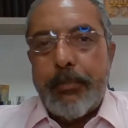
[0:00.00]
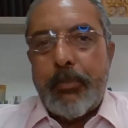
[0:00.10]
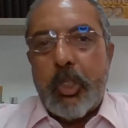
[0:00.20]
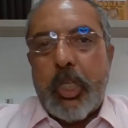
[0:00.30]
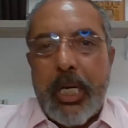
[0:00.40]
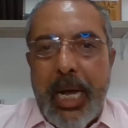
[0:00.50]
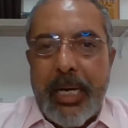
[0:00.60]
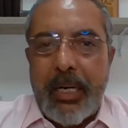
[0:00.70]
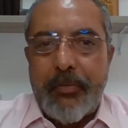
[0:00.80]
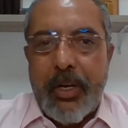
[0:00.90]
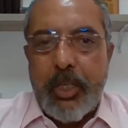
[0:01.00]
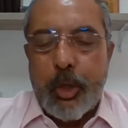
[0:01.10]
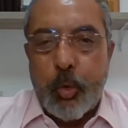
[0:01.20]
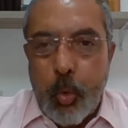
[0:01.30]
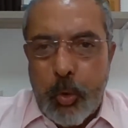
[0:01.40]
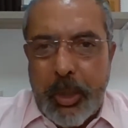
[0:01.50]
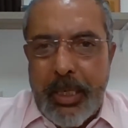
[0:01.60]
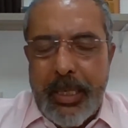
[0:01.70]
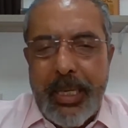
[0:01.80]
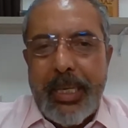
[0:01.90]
de chegar na fase adulta